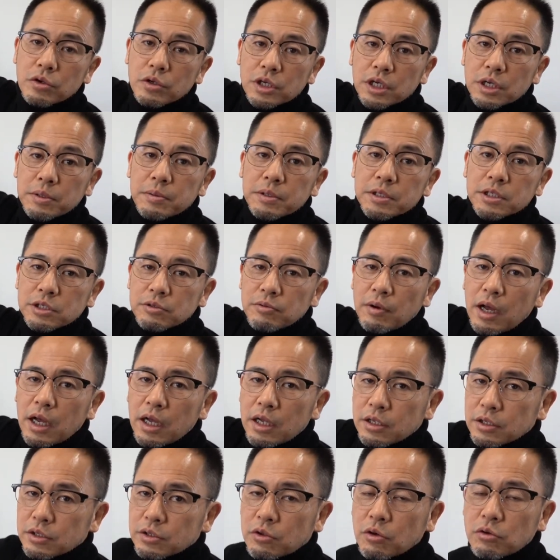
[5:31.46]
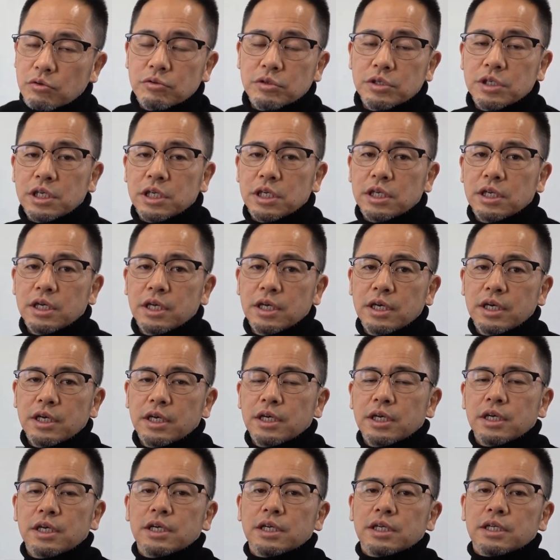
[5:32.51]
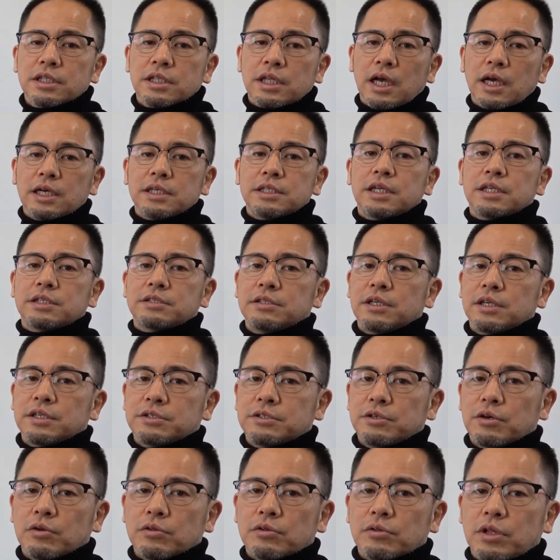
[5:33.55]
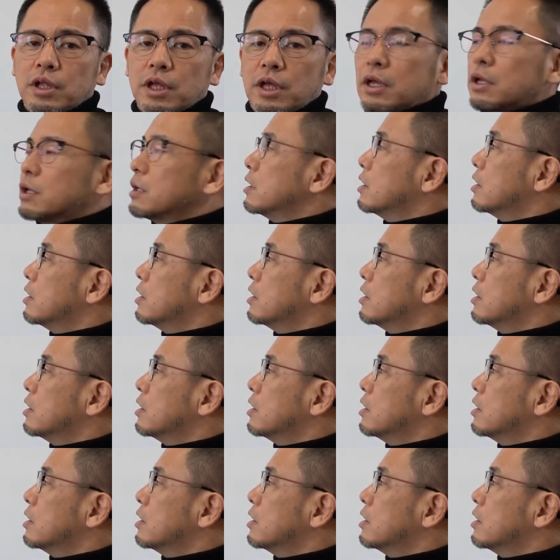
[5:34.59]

気密は特に大切ですよって